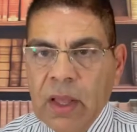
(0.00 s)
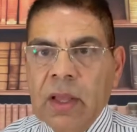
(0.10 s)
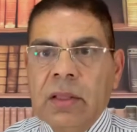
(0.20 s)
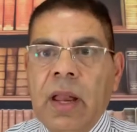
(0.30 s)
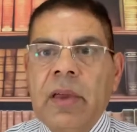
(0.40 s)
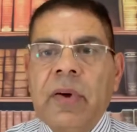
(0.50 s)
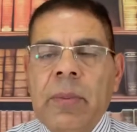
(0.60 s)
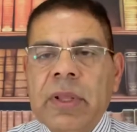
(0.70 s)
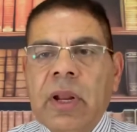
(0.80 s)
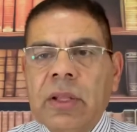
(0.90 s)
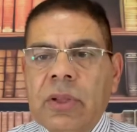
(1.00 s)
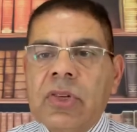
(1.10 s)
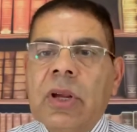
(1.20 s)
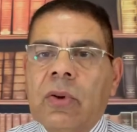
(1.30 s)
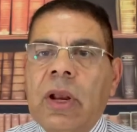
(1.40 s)
تلاقي في اعمال
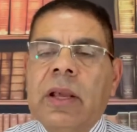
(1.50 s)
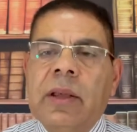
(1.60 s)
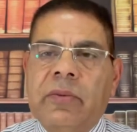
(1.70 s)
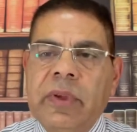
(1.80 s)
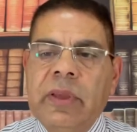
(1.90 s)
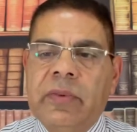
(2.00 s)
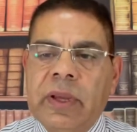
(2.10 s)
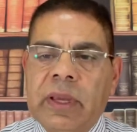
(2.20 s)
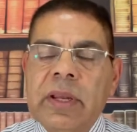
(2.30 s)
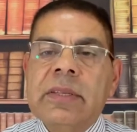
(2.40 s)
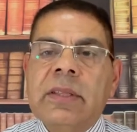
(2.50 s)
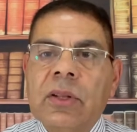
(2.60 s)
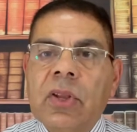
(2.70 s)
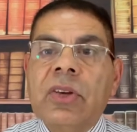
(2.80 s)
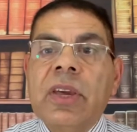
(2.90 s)
13 يقول لك كان في في كنيسه
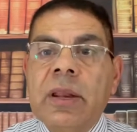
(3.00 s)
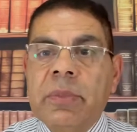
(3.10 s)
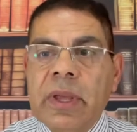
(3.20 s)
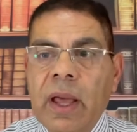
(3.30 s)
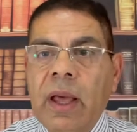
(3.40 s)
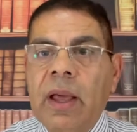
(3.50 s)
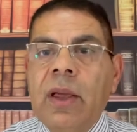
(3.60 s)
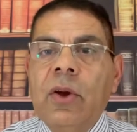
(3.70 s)
انطاكيا انبياء